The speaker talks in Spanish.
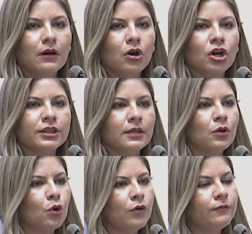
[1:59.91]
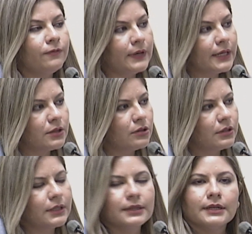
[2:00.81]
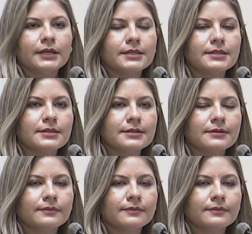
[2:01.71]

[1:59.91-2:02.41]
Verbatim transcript: o que tiene un conflicto de intereses.